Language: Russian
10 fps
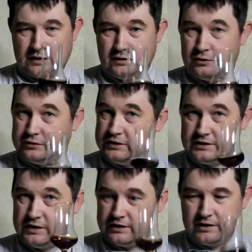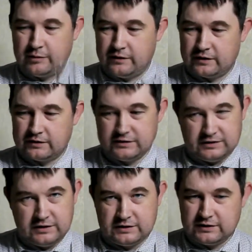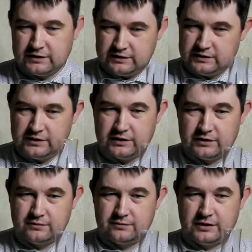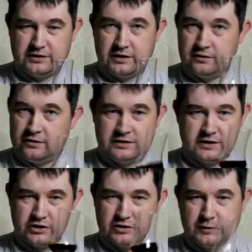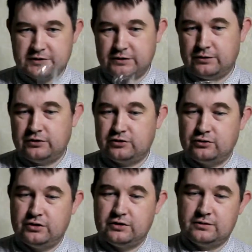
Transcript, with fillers: Но здесь нет добавок. Здесь есть, а здесь нет. Хотя не скажешь по цвету, если судить.